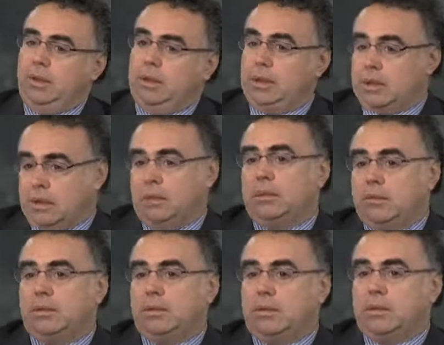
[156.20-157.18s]
y que
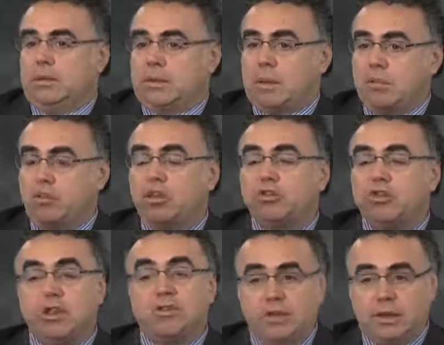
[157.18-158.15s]
eh, sabemos que
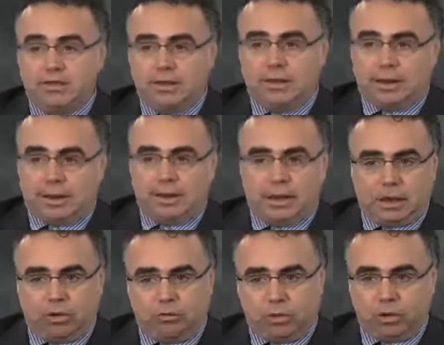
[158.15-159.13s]
son difíciles de tratar, que
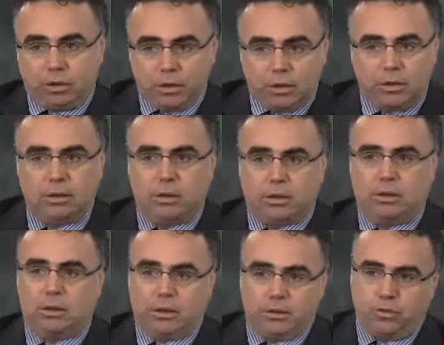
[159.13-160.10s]
responden
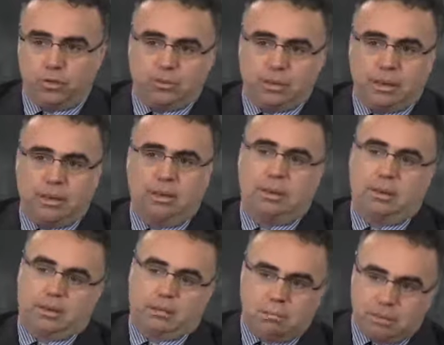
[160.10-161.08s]
eh, de
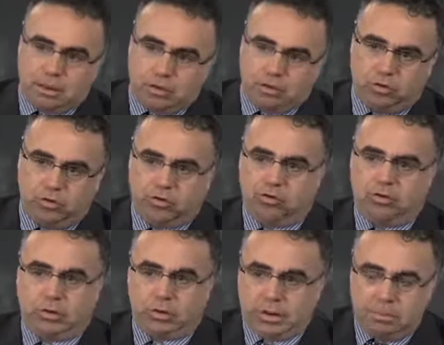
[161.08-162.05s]
forma
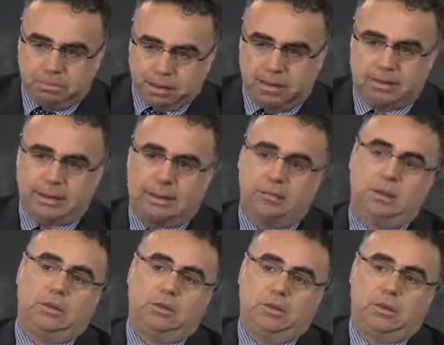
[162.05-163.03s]
menos limpia al
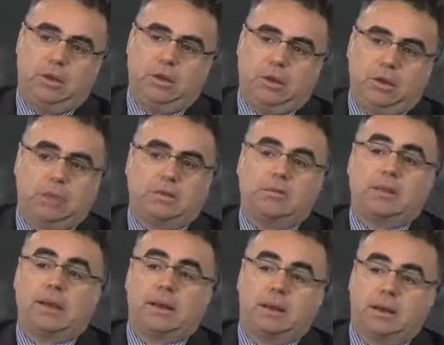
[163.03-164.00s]
tratamiento y a veces
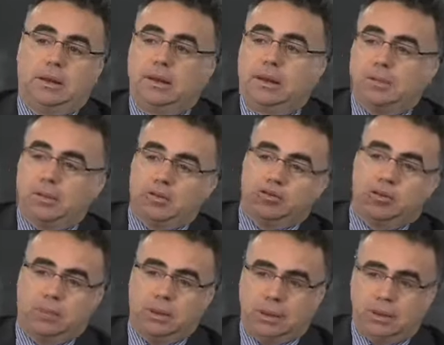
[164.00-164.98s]
van a requerir tratamientos
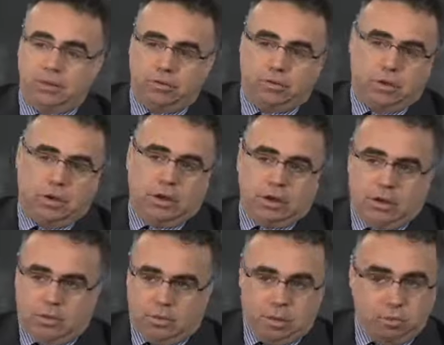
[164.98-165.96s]
combinados
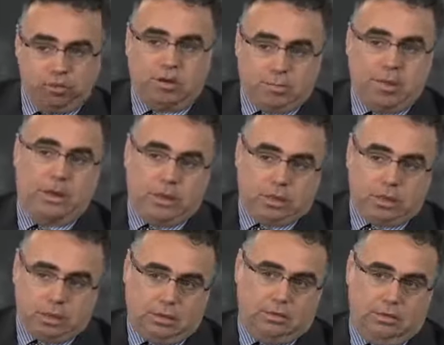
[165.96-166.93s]
y mucha
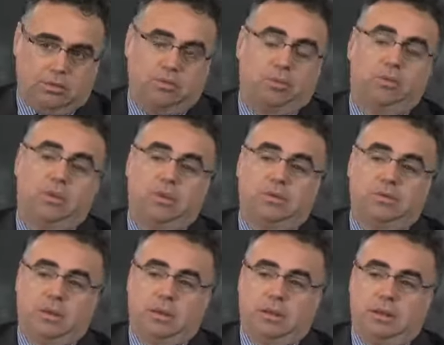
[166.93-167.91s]
pericia desde el punto de
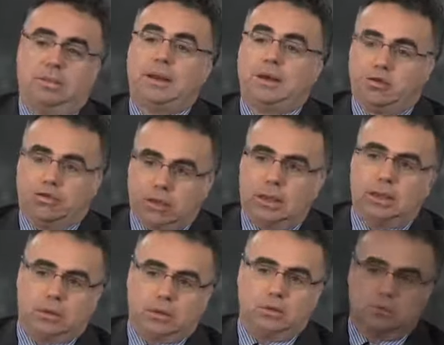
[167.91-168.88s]
vista del manejo
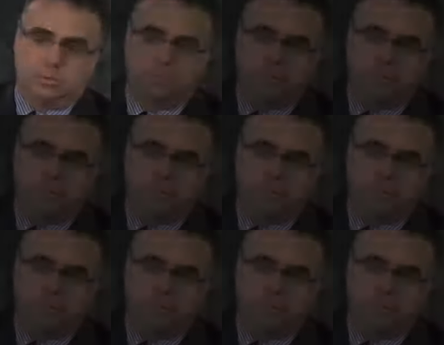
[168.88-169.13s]
psiquiátrico.